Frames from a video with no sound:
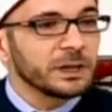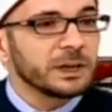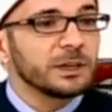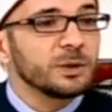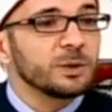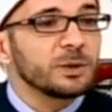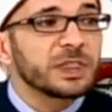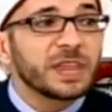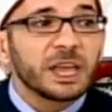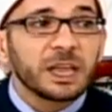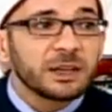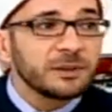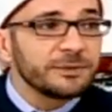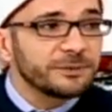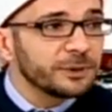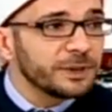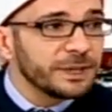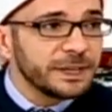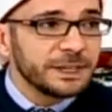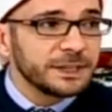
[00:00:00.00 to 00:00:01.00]

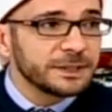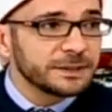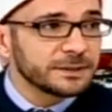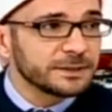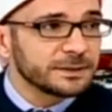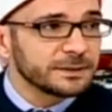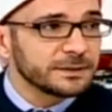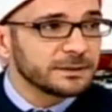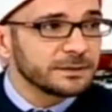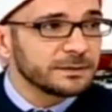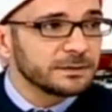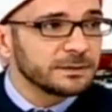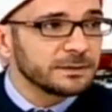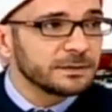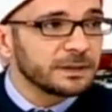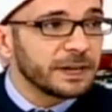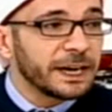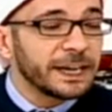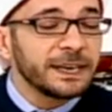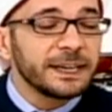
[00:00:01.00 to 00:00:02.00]
يثقفوا الناس
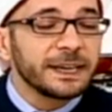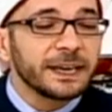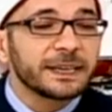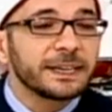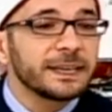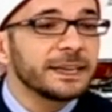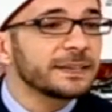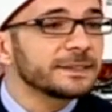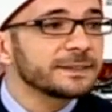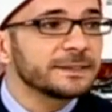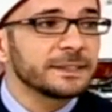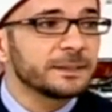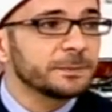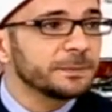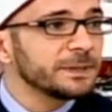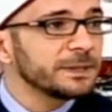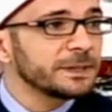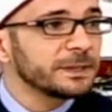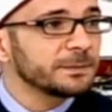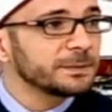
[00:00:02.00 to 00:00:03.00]
عندنا كارثة
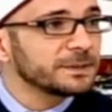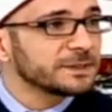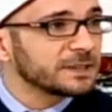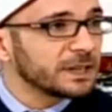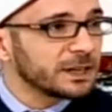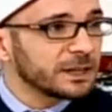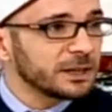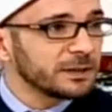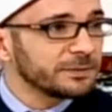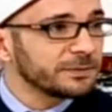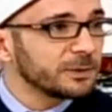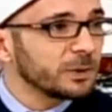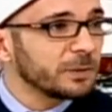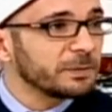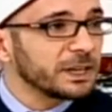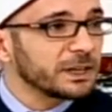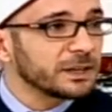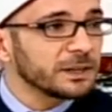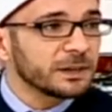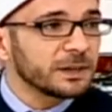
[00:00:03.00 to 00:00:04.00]
كبيرة بالثقافة
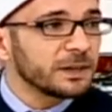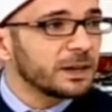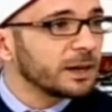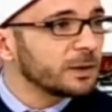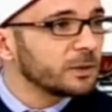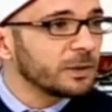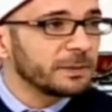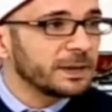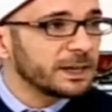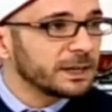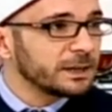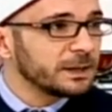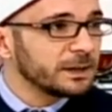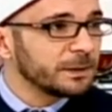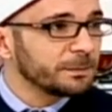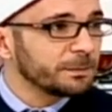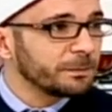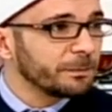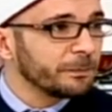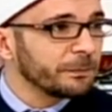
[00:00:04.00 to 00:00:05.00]
وبالقراءة صحيح.
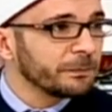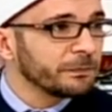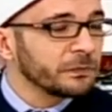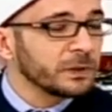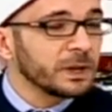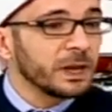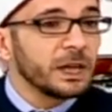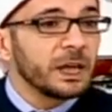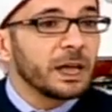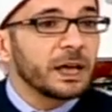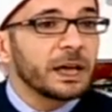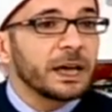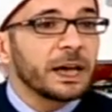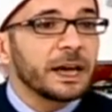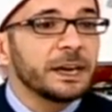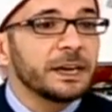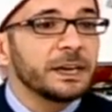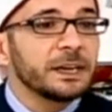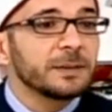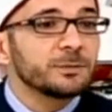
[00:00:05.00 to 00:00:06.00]
وبالعلم صحيح
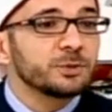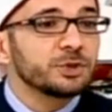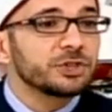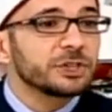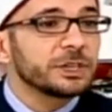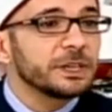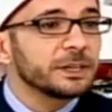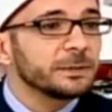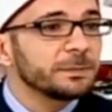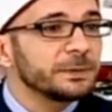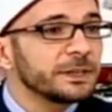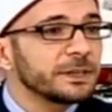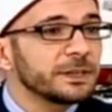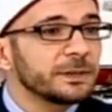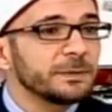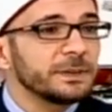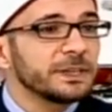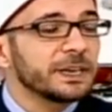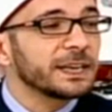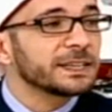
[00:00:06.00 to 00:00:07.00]
عندنا مشكلة كبيرة
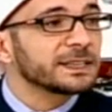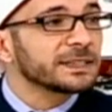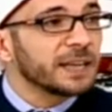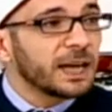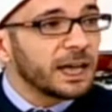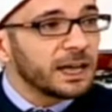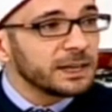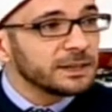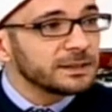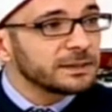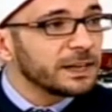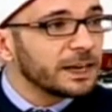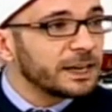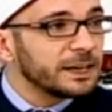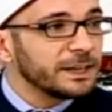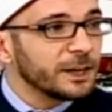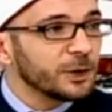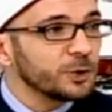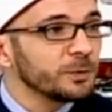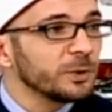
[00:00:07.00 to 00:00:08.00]
بالتعاطي
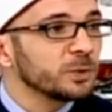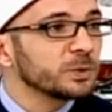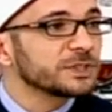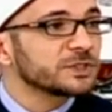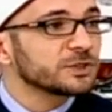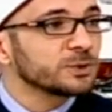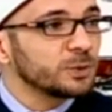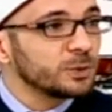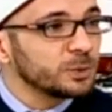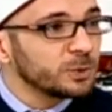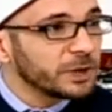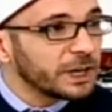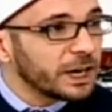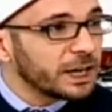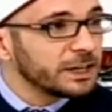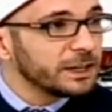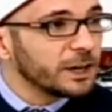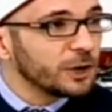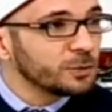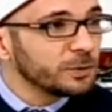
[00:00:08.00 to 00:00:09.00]
اليومي والسلوك
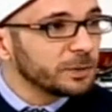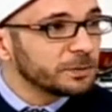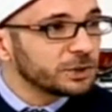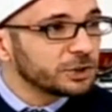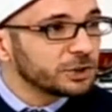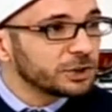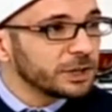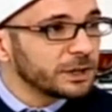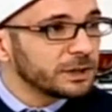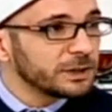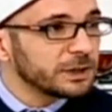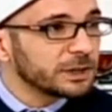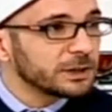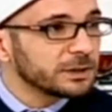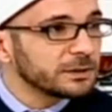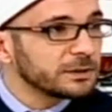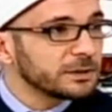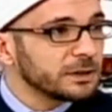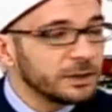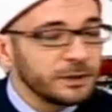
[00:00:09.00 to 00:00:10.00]
اليومي بالشارع
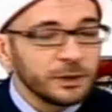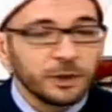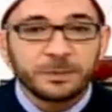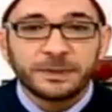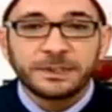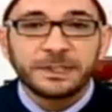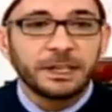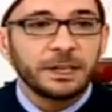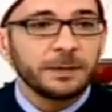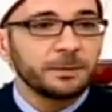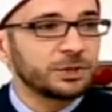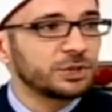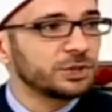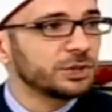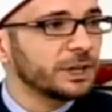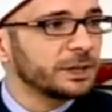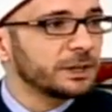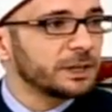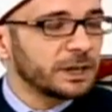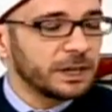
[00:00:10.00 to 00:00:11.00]
اليوم زلي
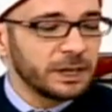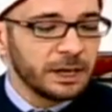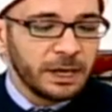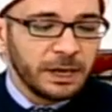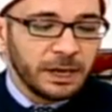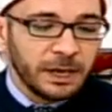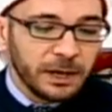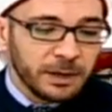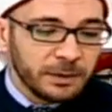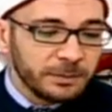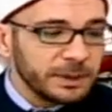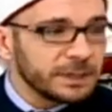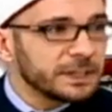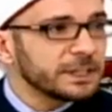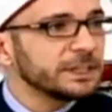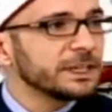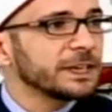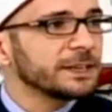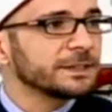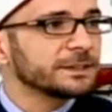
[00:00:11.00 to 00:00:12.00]
بالشارع
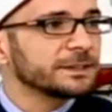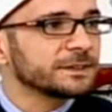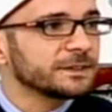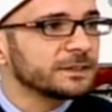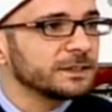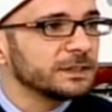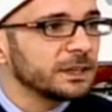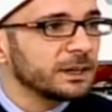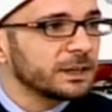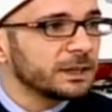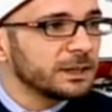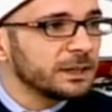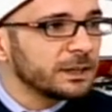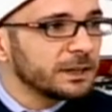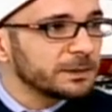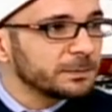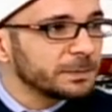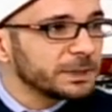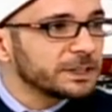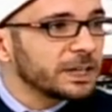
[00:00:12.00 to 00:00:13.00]
بقيادة
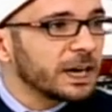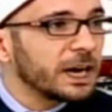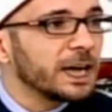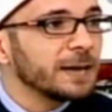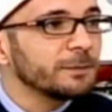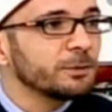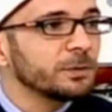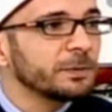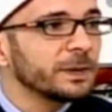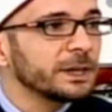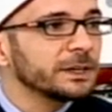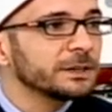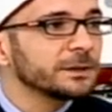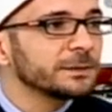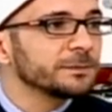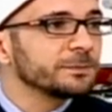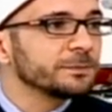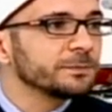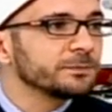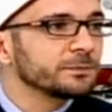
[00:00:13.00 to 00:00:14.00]
السيارات بالتعامل بدنا نحكي على
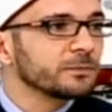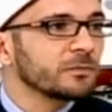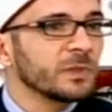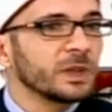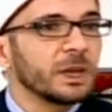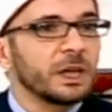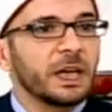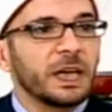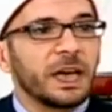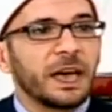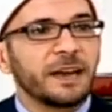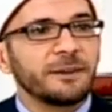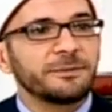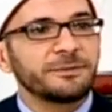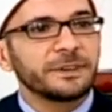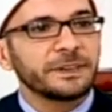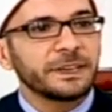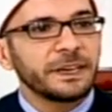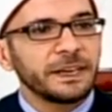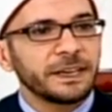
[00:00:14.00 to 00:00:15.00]
الفرقاع
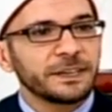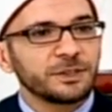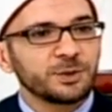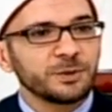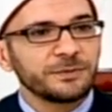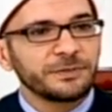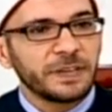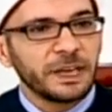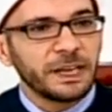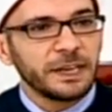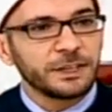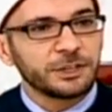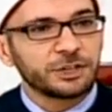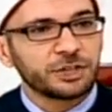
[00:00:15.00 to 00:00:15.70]
الفرقاع شوفي لك